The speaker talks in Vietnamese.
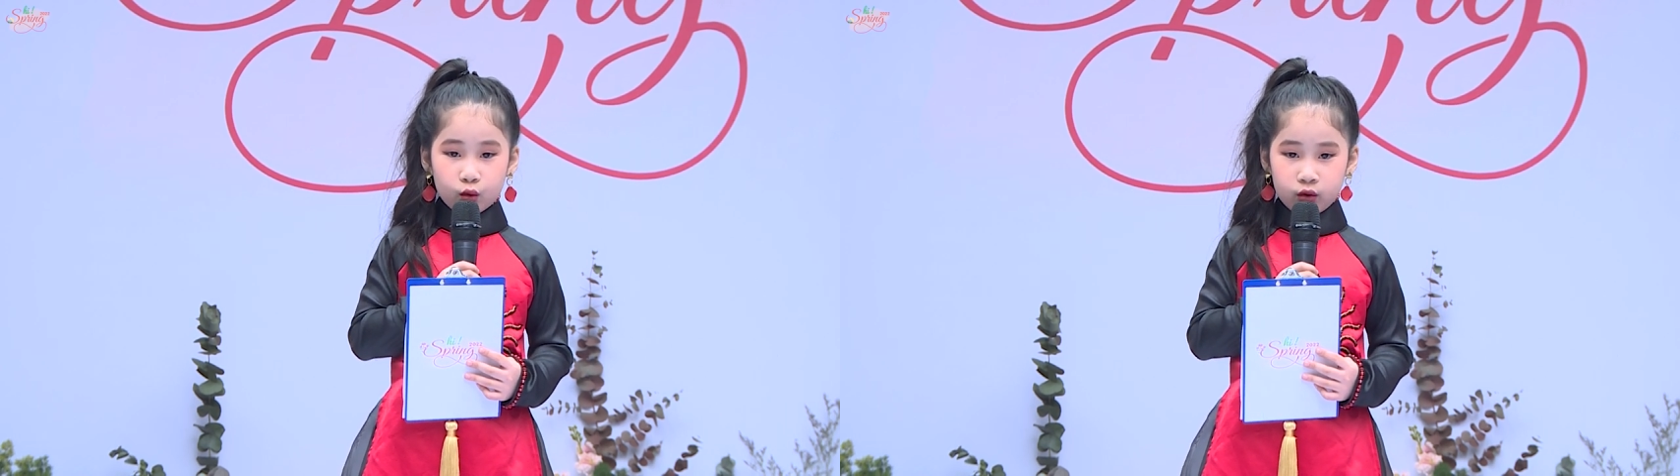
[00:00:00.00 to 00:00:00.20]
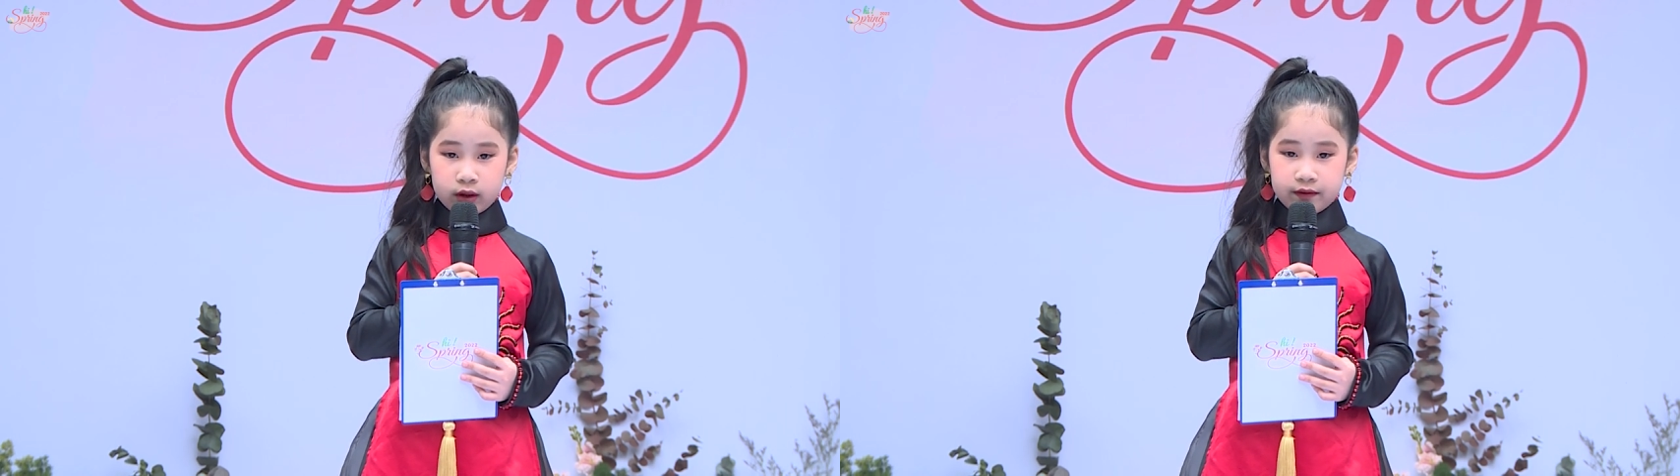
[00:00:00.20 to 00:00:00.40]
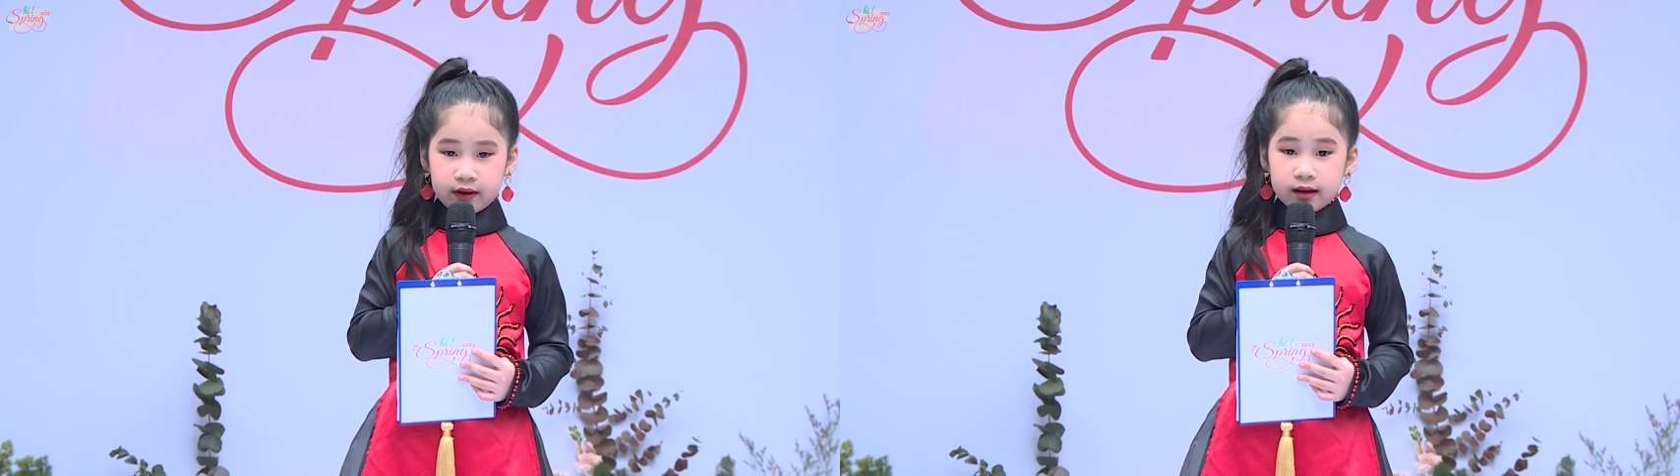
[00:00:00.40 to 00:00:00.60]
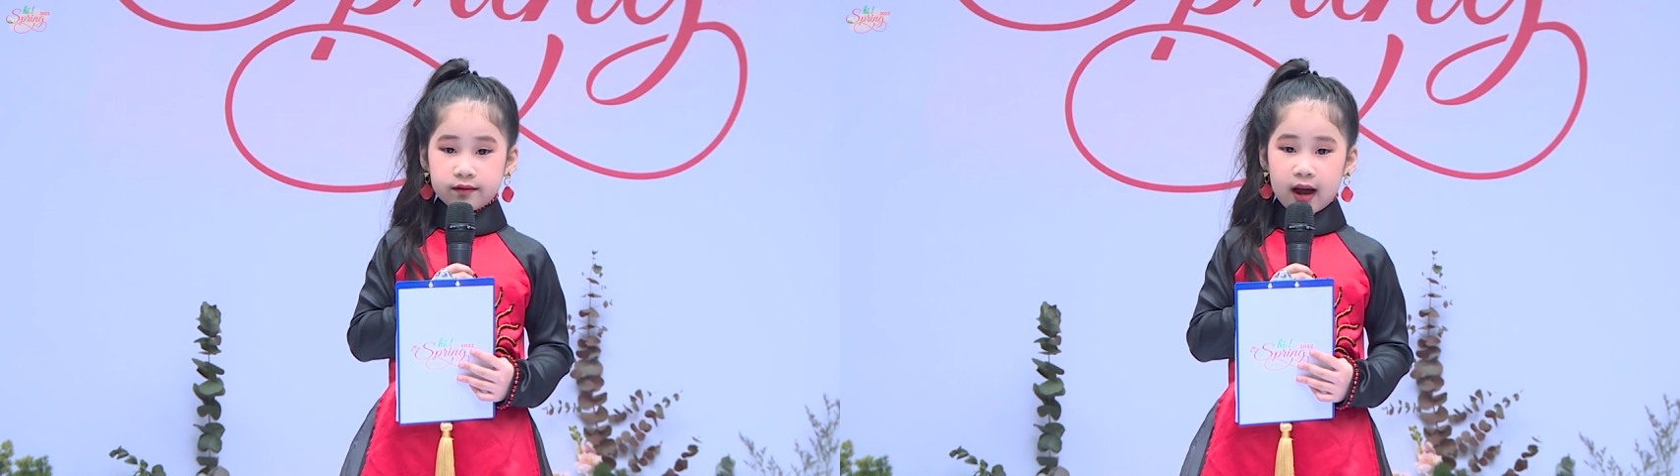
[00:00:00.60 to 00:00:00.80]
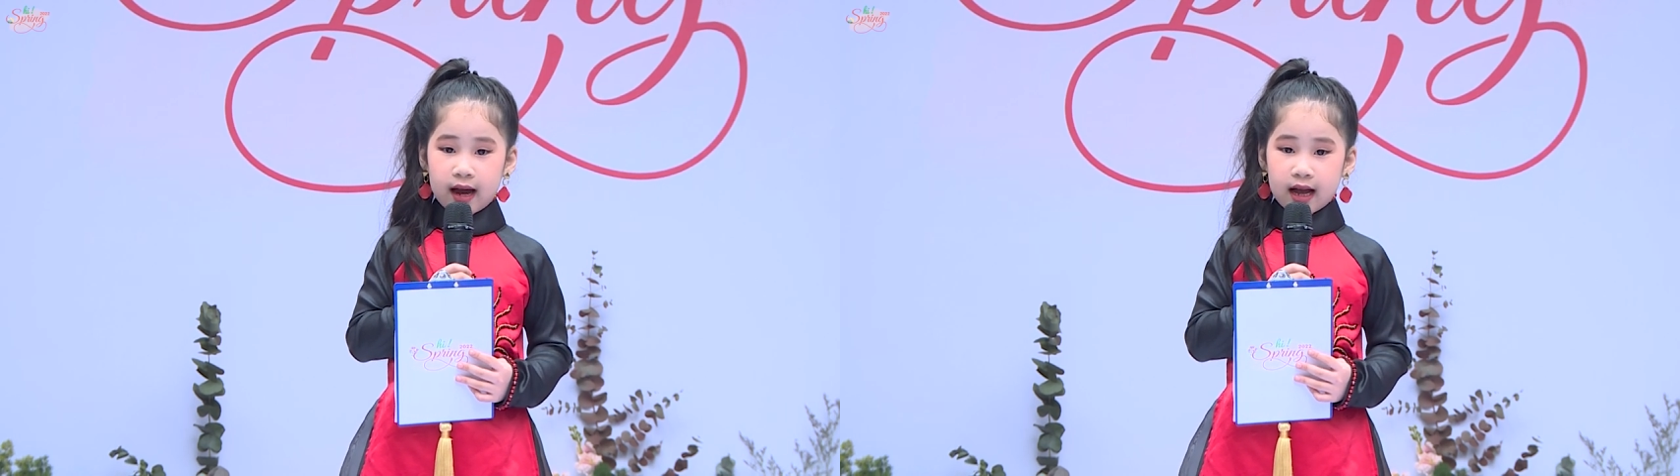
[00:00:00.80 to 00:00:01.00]
Quý vị
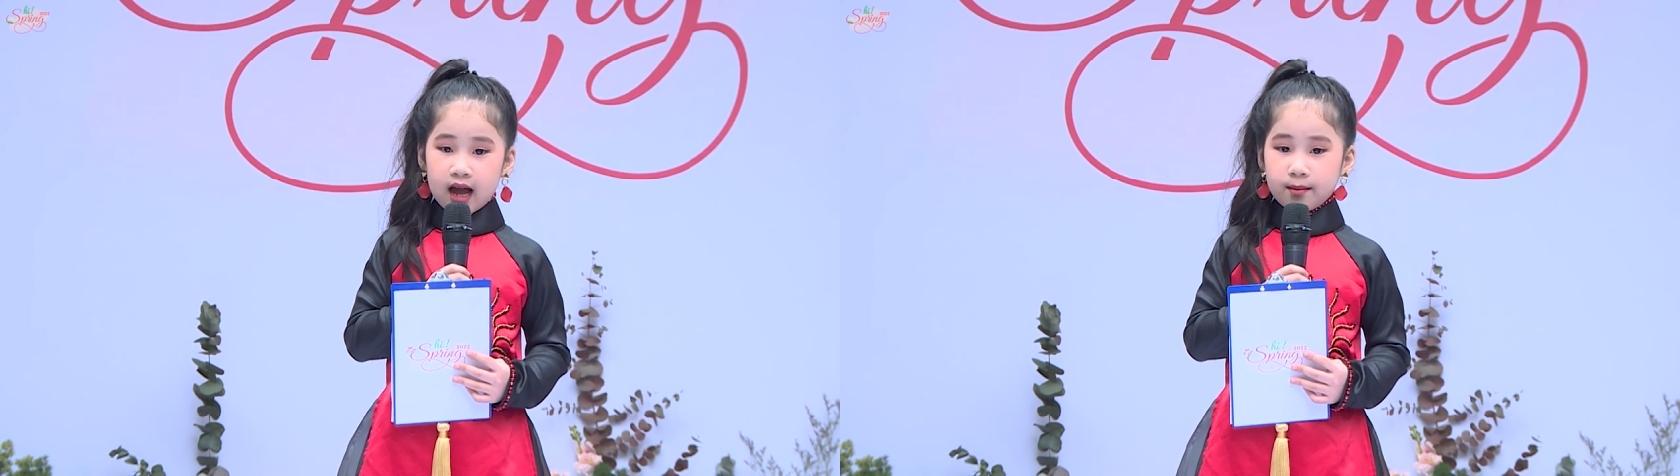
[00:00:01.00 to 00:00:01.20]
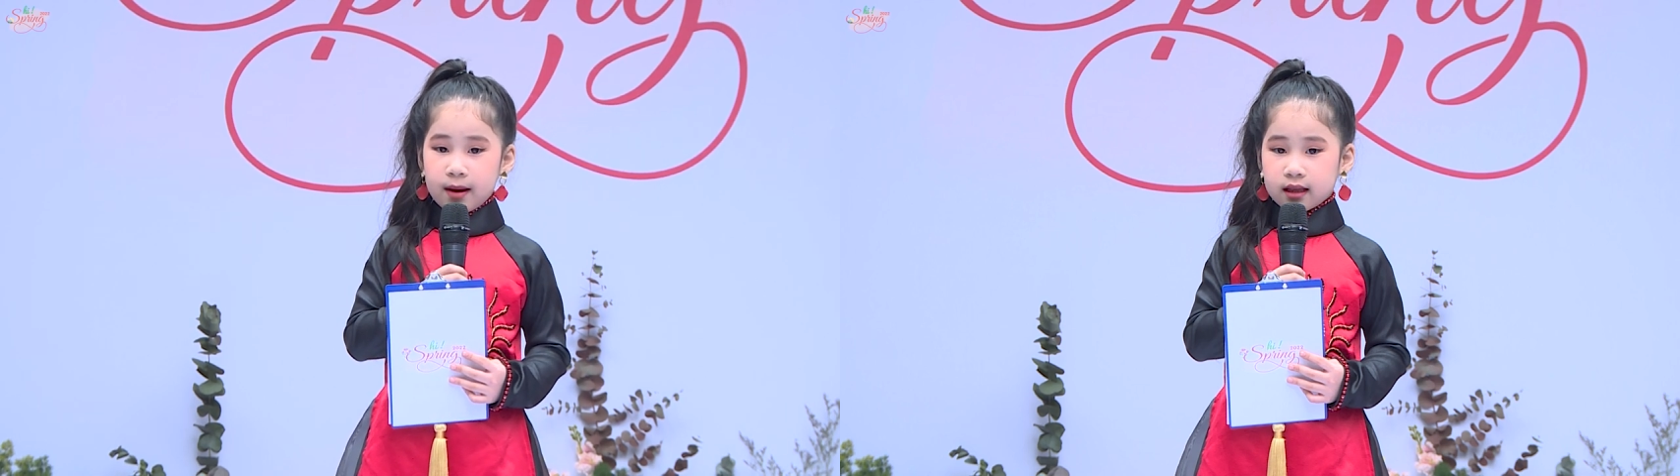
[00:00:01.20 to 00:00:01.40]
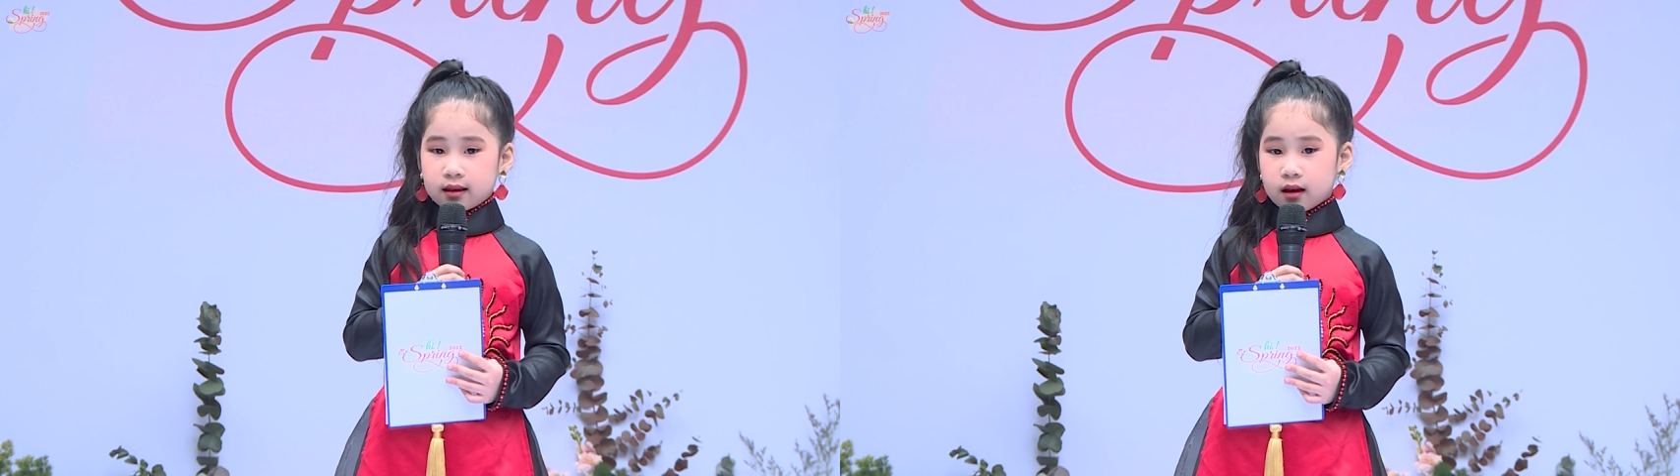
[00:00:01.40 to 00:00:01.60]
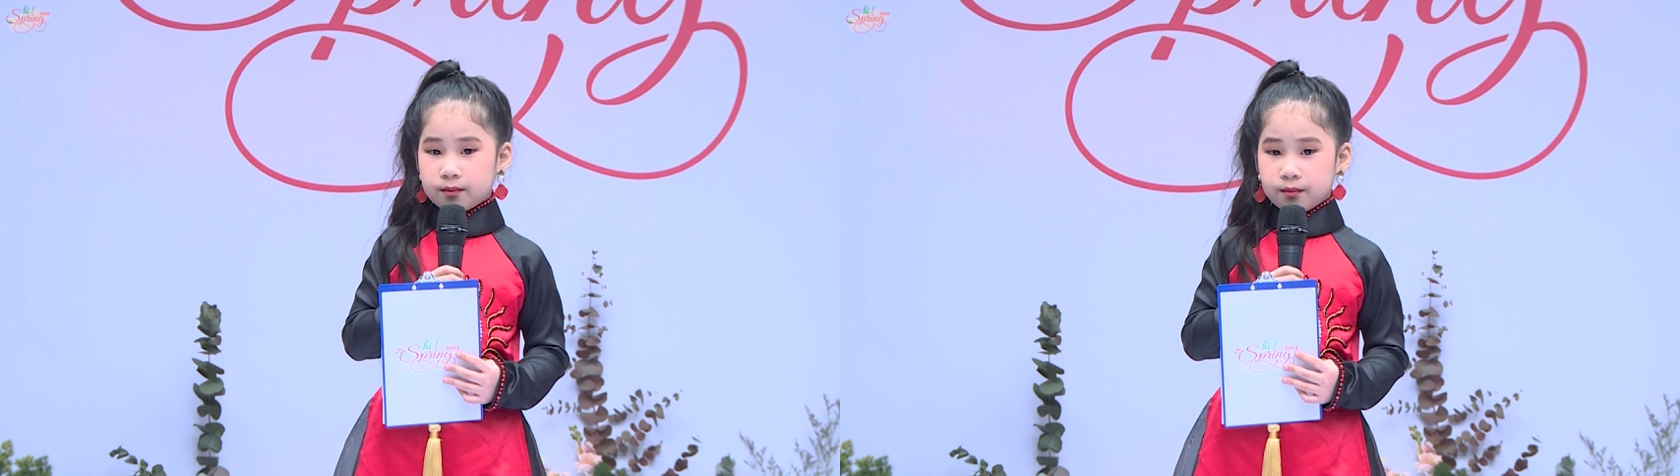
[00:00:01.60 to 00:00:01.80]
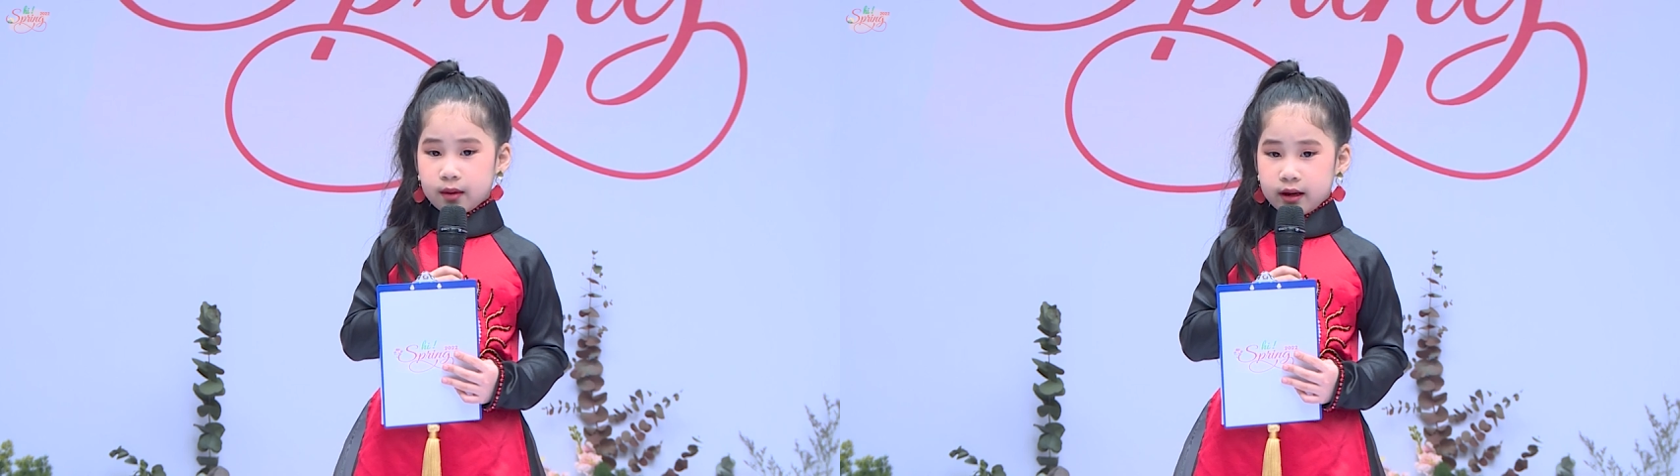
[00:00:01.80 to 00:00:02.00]
và các bạn
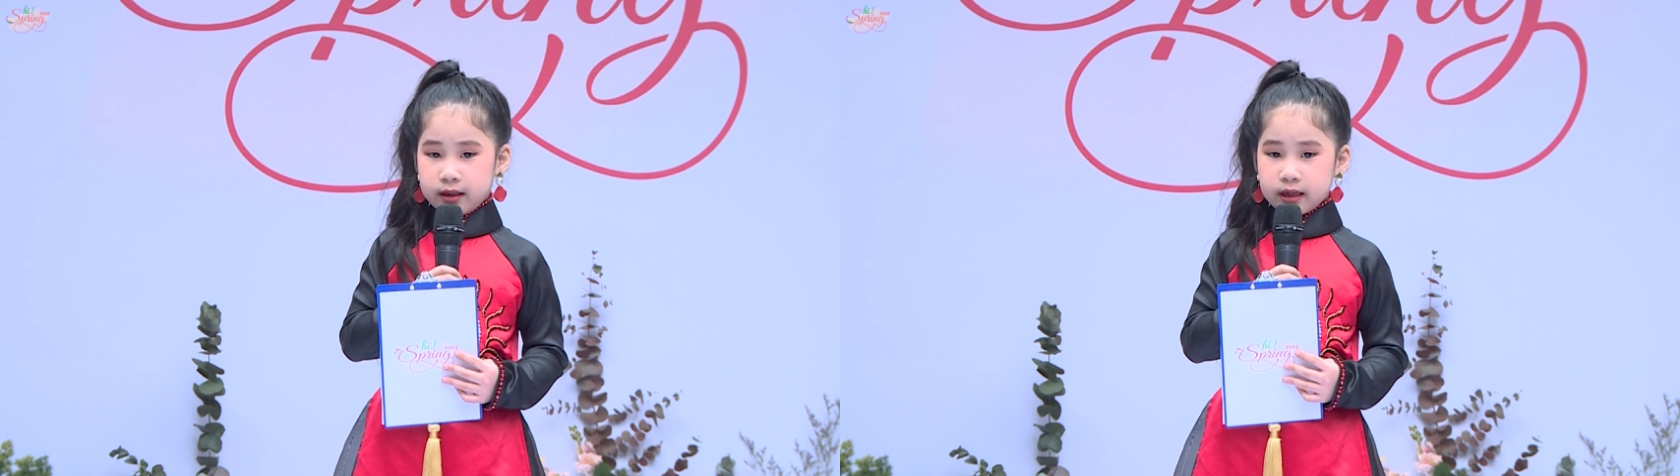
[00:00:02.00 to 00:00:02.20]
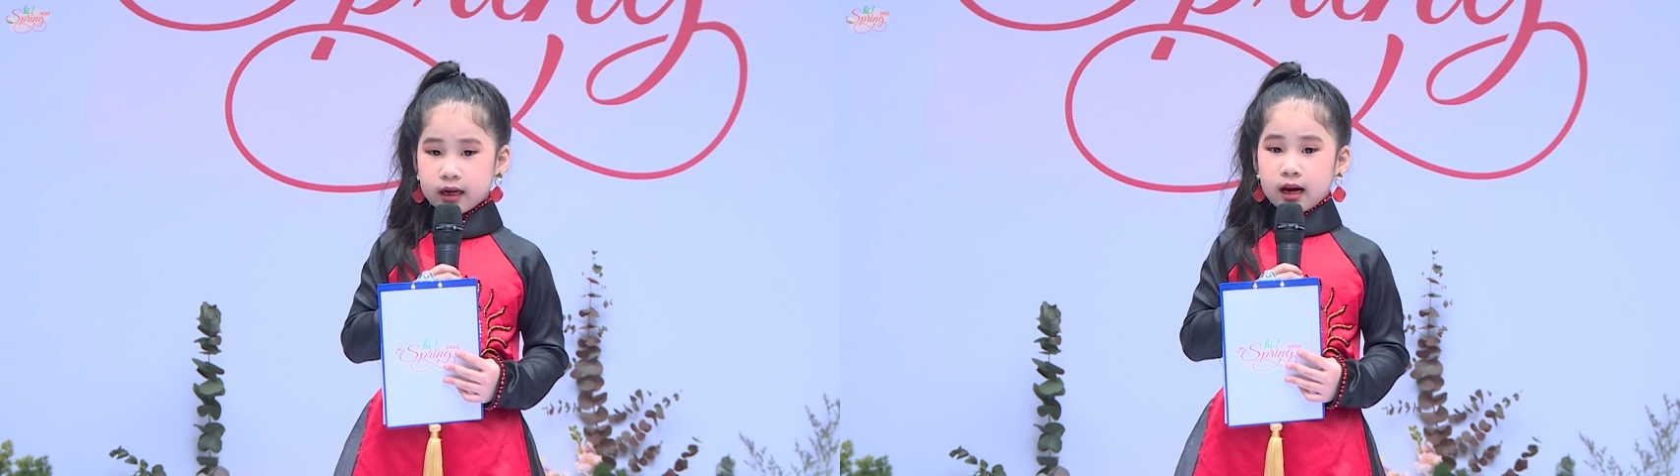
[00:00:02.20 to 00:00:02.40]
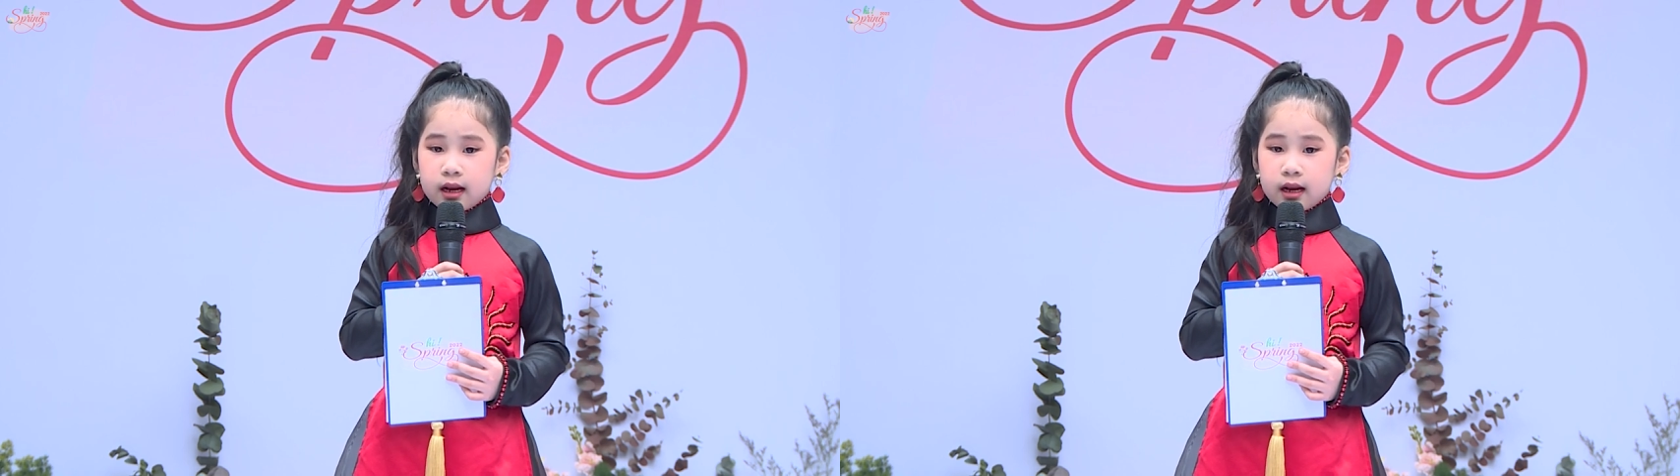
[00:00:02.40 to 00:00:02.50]
thân mến,